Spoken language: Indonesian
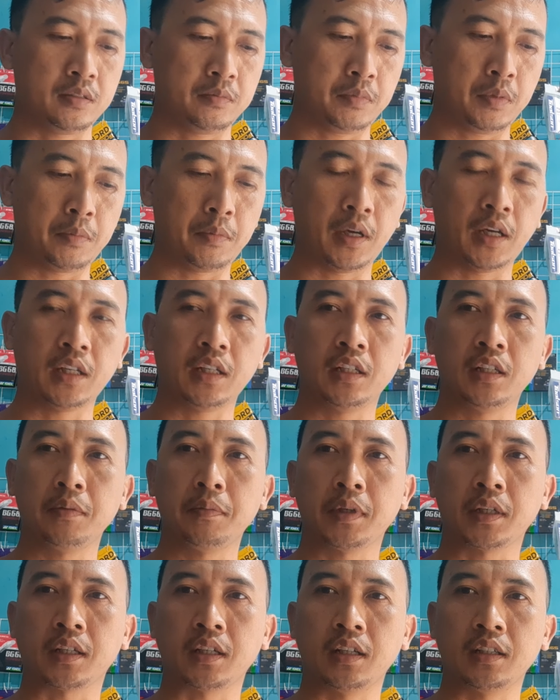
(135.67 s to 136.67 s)
pemain ini
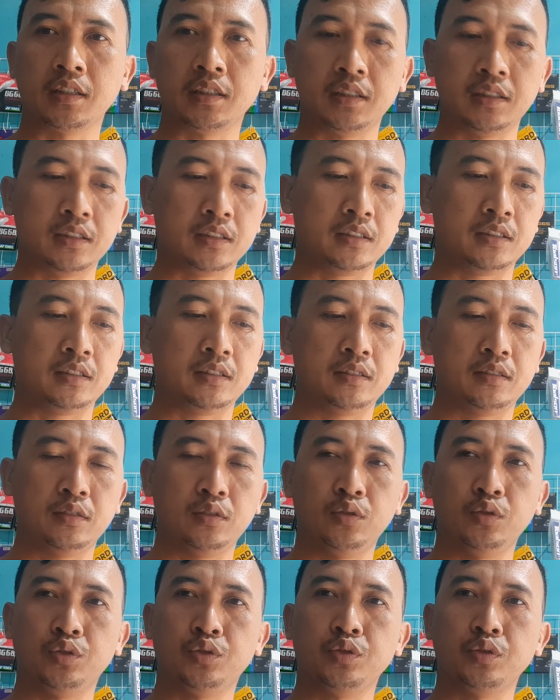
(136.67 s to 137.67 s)
megang di
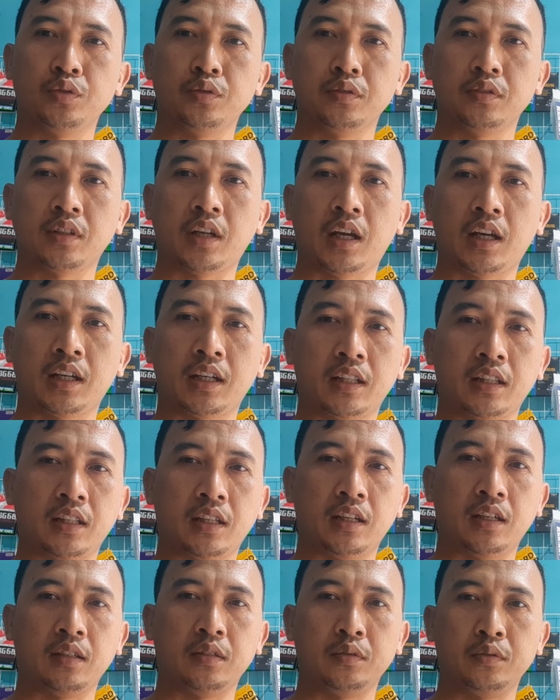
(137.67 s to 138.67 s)
ujung raket
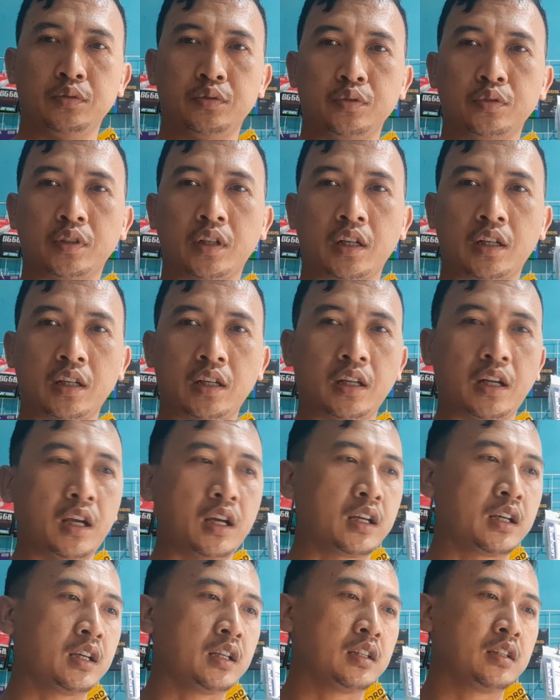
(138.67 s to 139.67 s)
ya ujung gagang
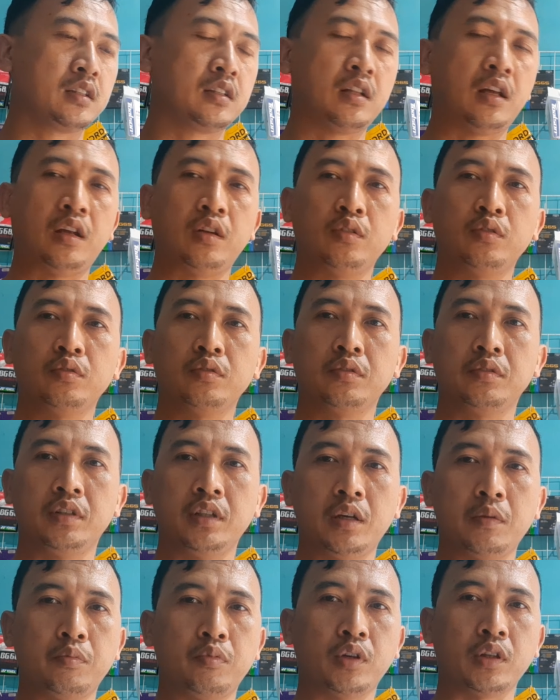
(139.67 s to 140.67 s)
raket lalu
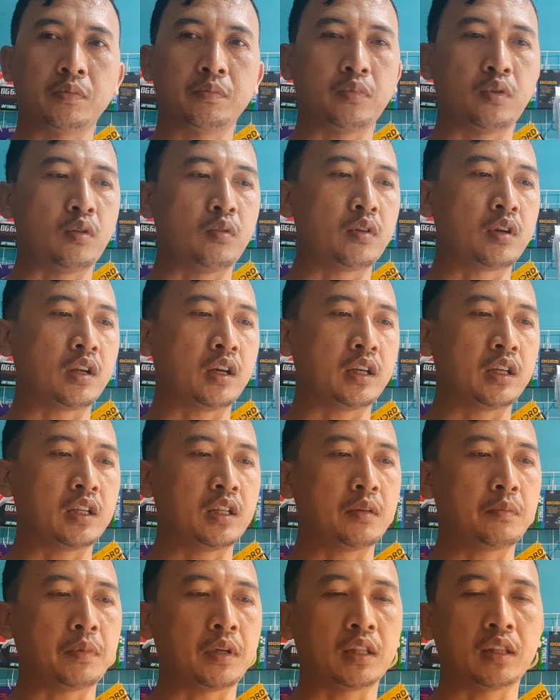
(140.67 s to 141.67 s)
dia buat power
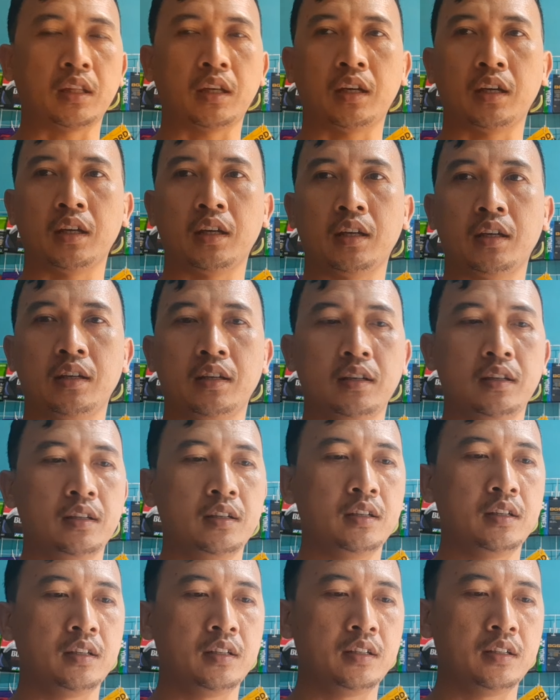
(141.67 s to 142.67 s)
akhirnya patah
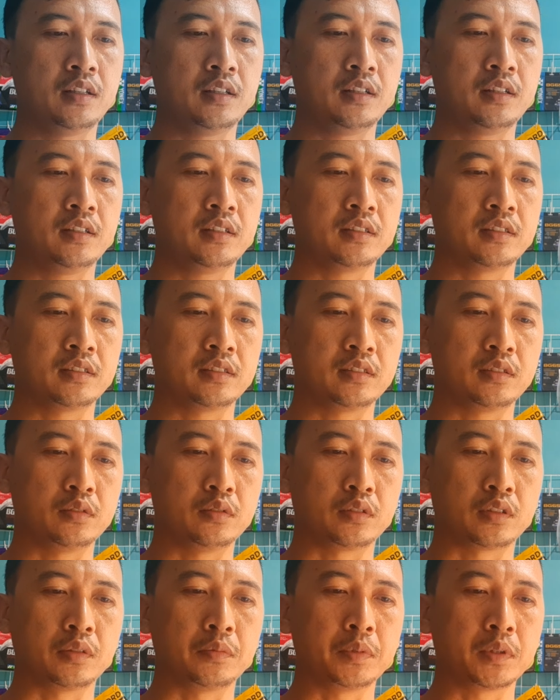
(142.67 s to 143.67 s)
Tuh,
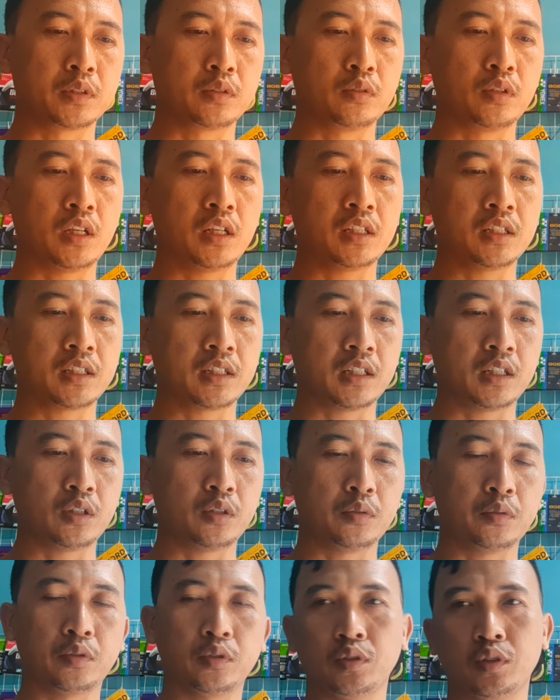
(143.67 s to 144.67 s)
kebetulan
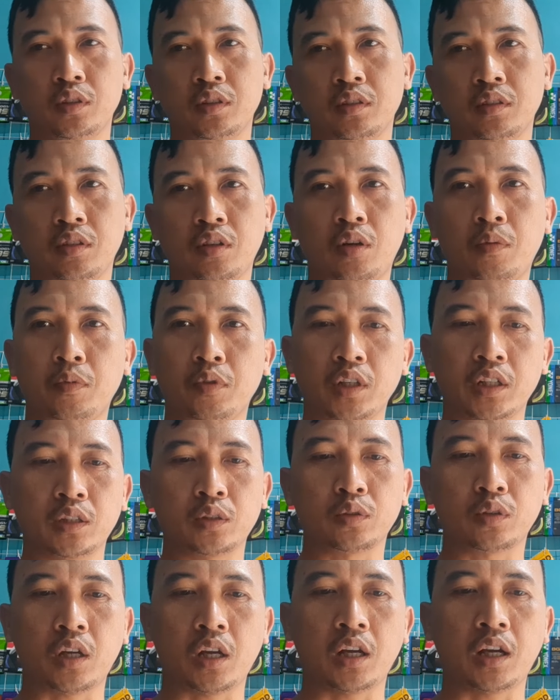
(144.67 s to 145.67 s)
kalau ngomongin
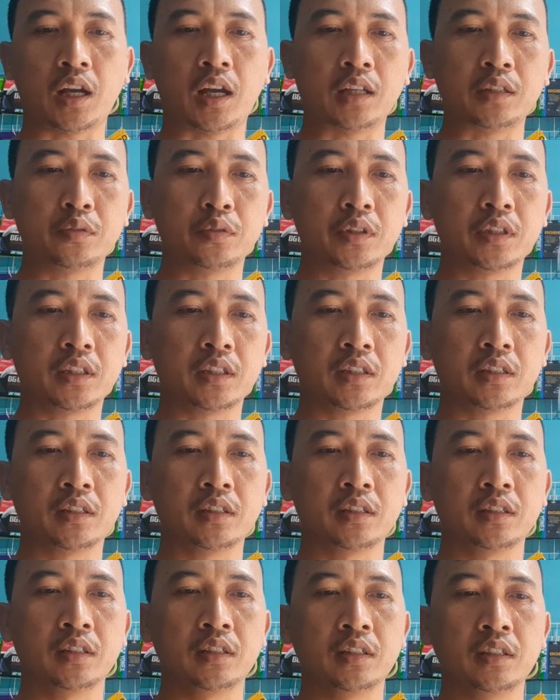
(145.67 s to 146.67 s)
tukang kayu nih
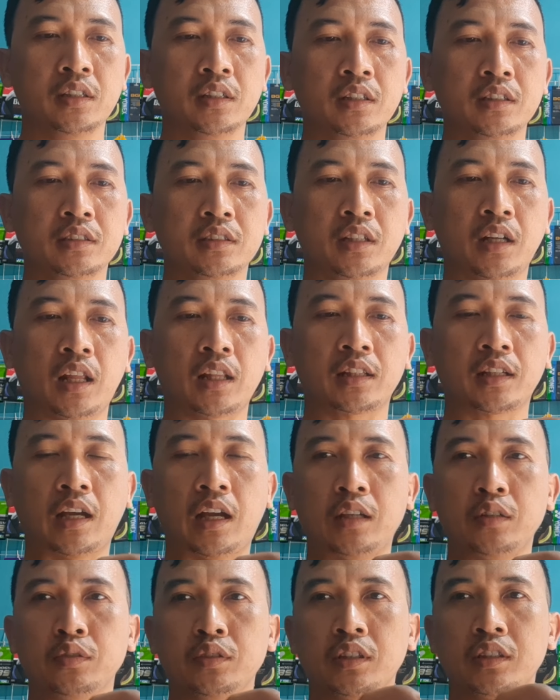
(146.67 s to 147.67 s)
serat
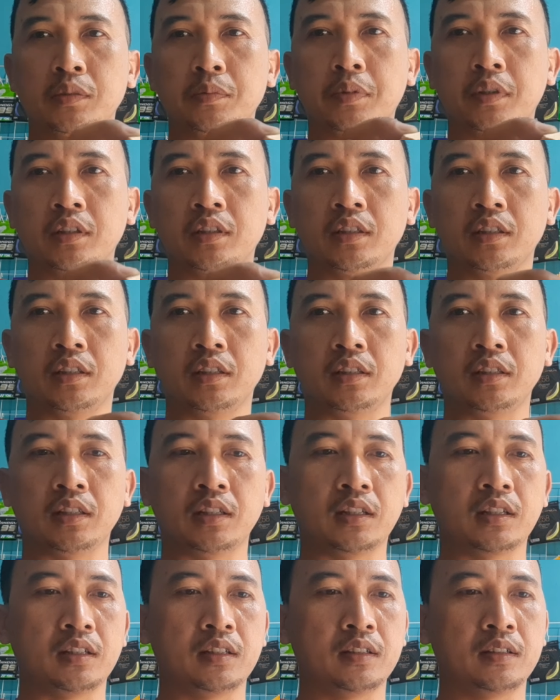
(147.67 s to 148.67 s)
kayunya seperti ini ya.
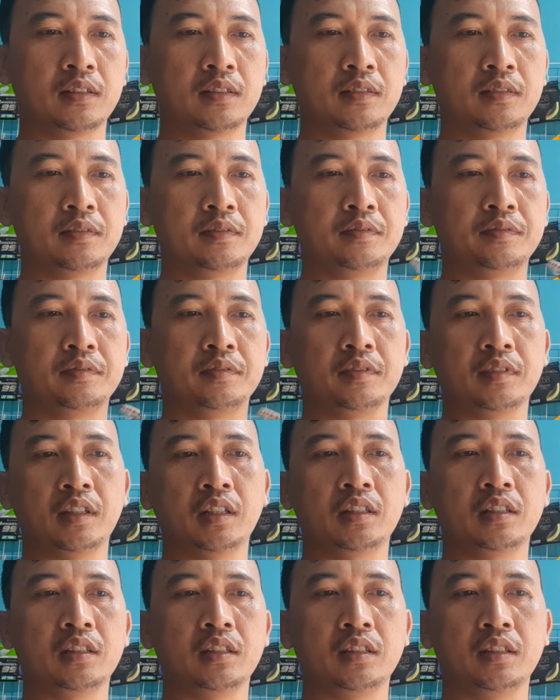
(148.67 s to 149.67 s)

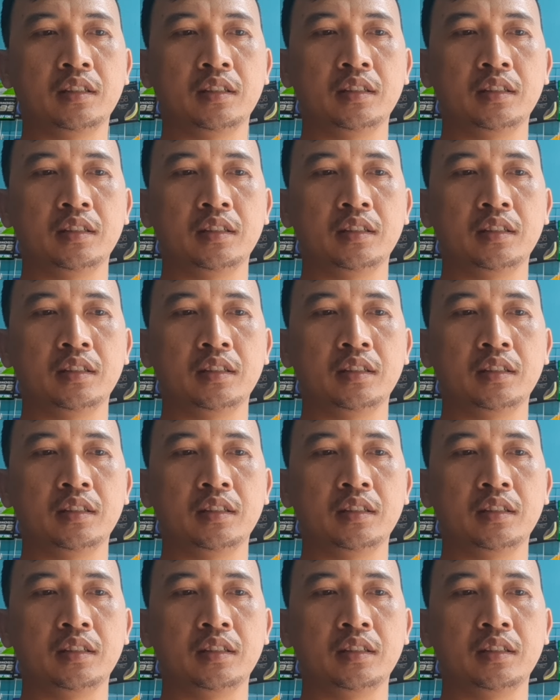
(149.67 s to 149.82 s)
Berarti